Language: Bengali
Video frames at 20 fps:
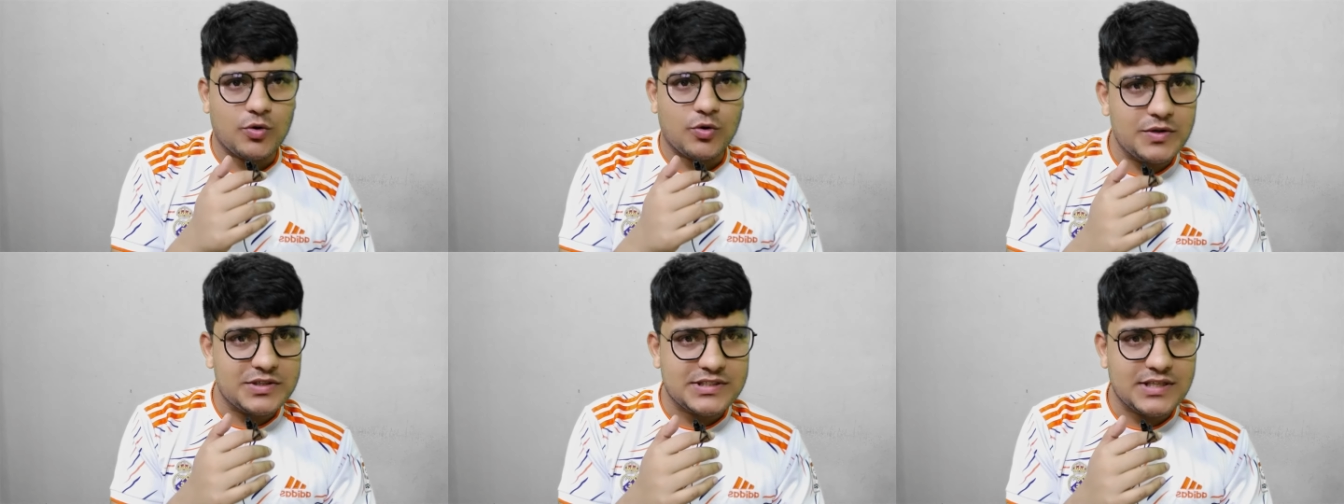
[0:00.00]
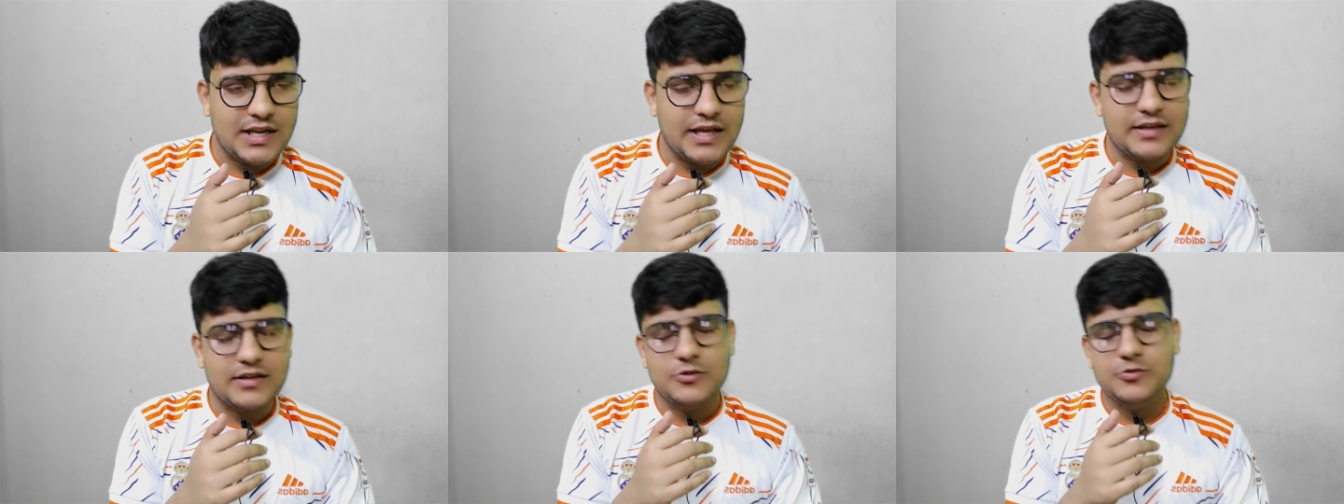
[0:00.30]
রয়েছে
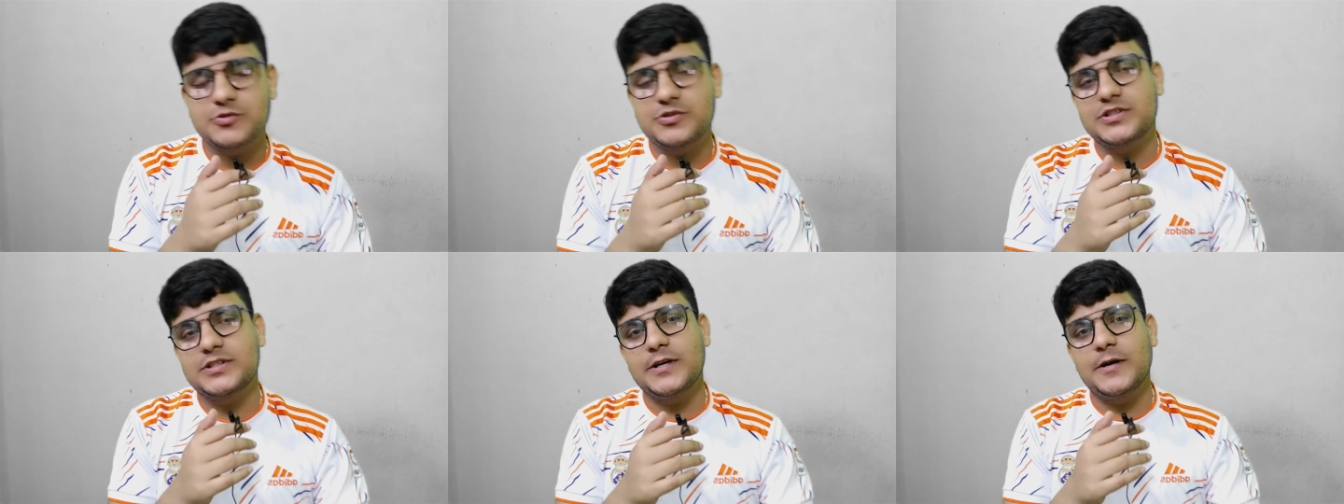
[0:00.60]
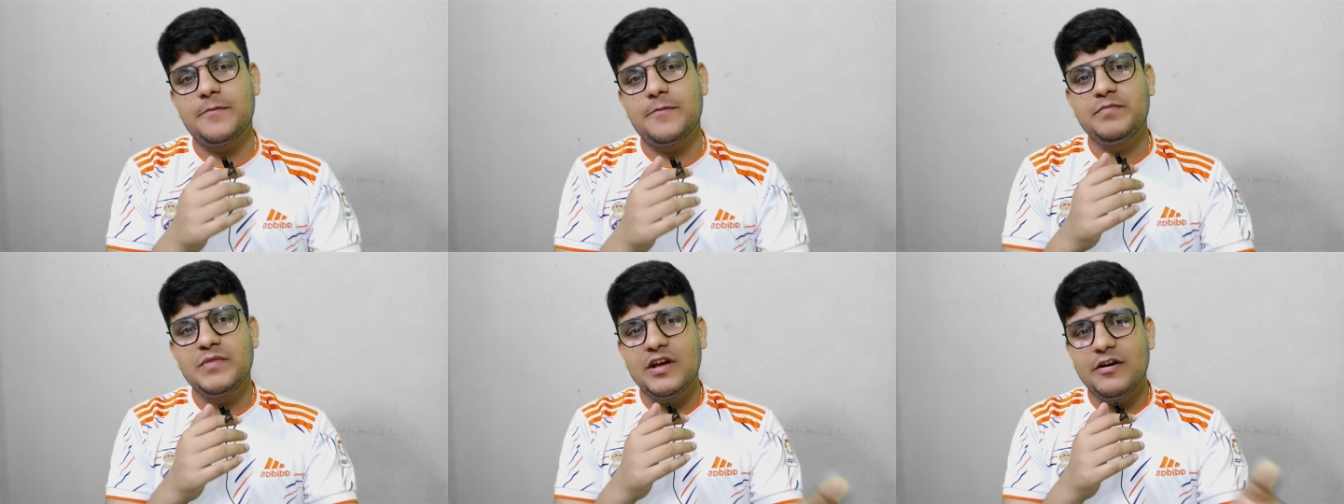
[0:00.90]
লাইক হচ্ছে
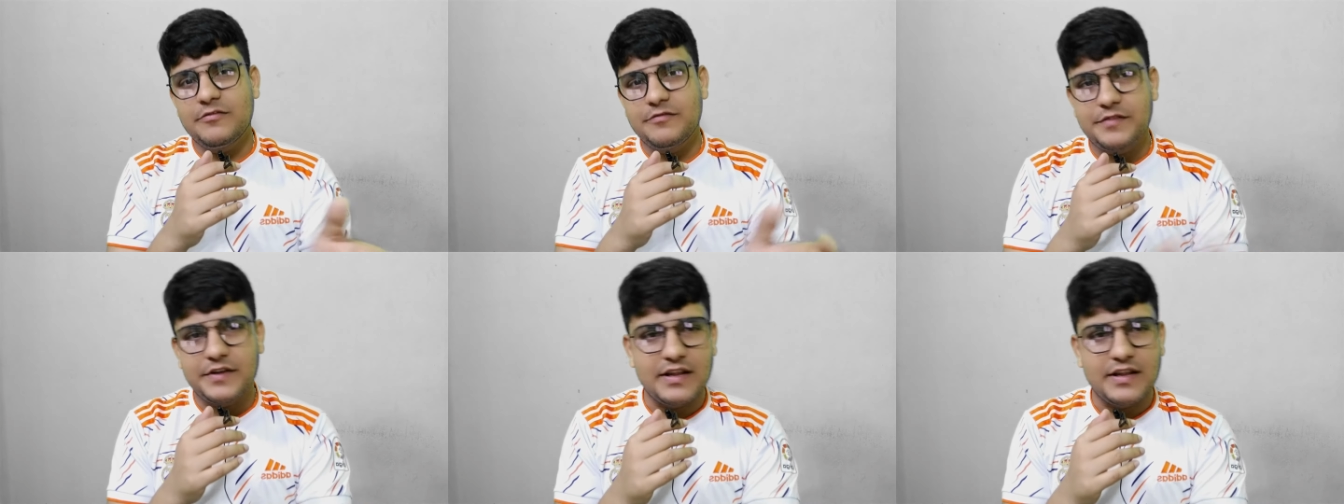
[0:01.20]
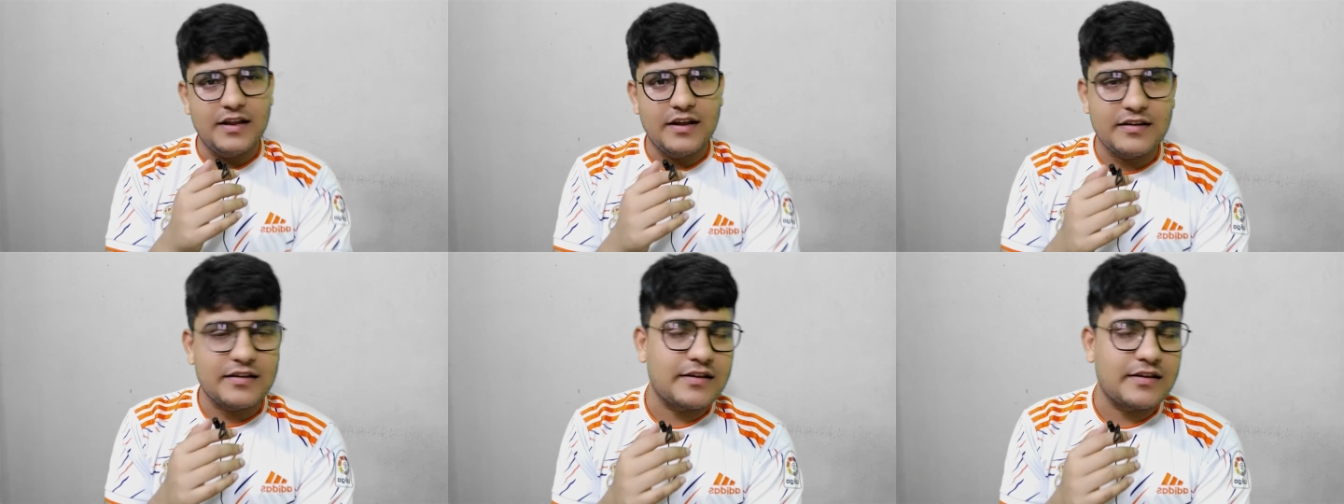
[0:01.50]

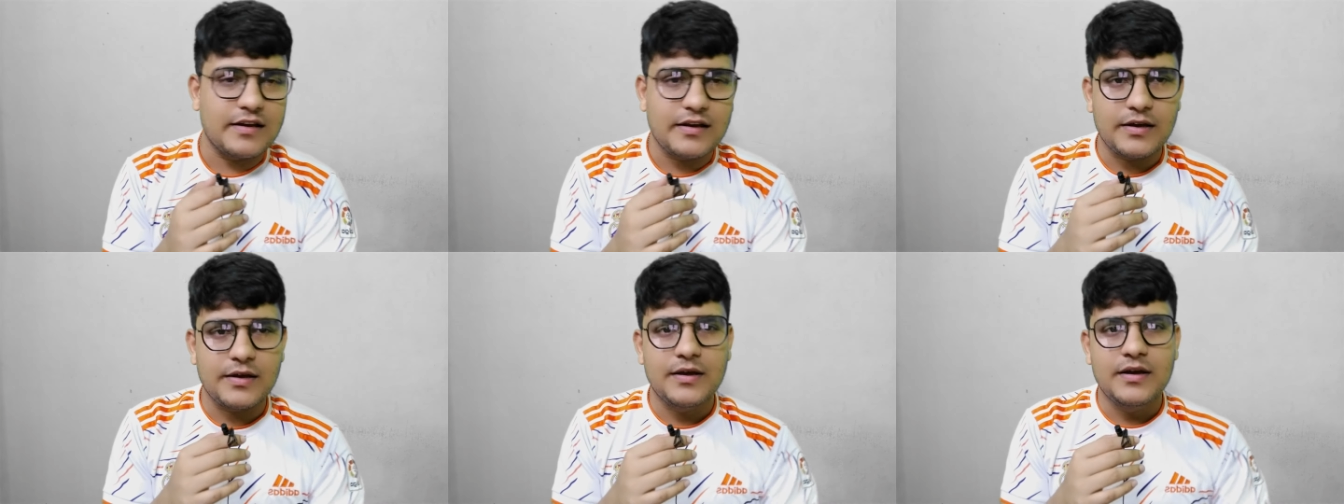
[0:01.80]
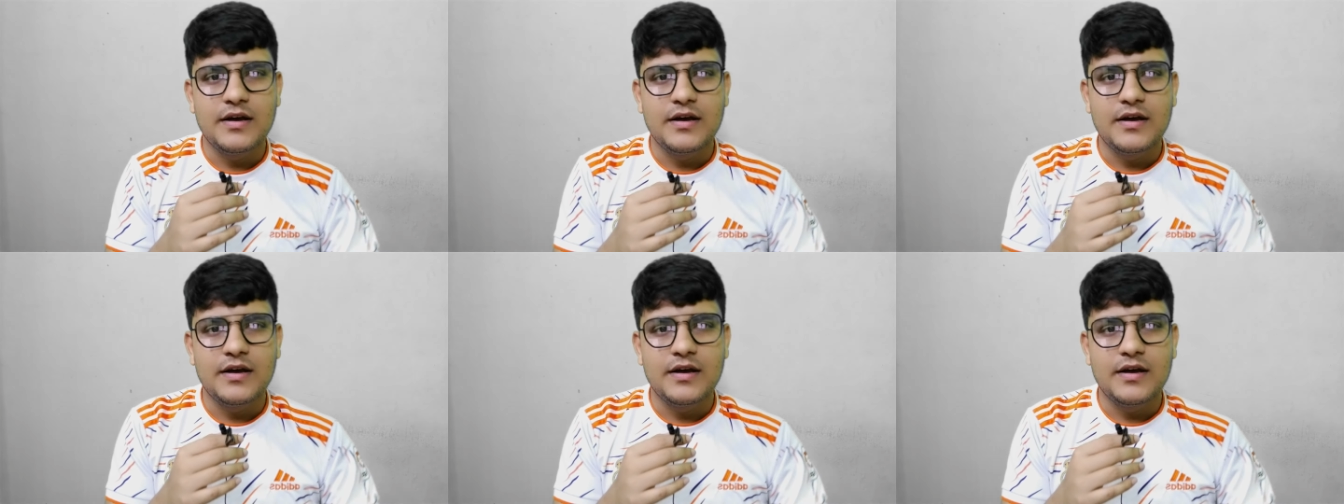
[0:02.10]
ভিলেনকে